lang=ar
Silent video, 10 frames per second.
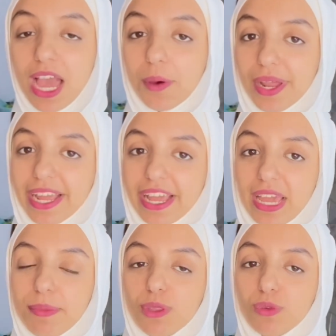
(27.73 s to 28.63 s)
اول حاجه
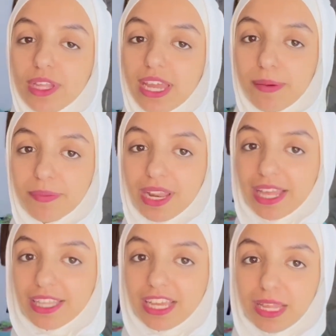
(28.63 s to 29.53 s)
جايبه النوته جنبي
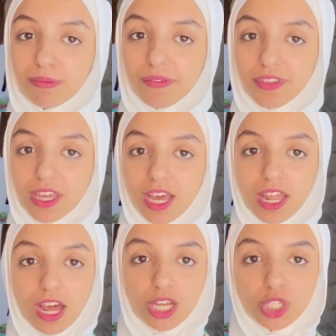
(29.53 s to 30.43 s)
لان انا كاتبه فيها
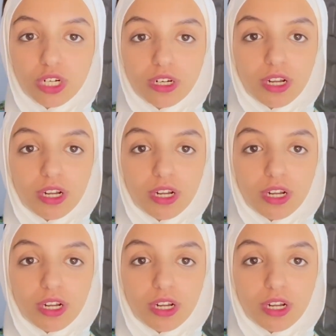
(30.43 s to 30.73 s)
العشر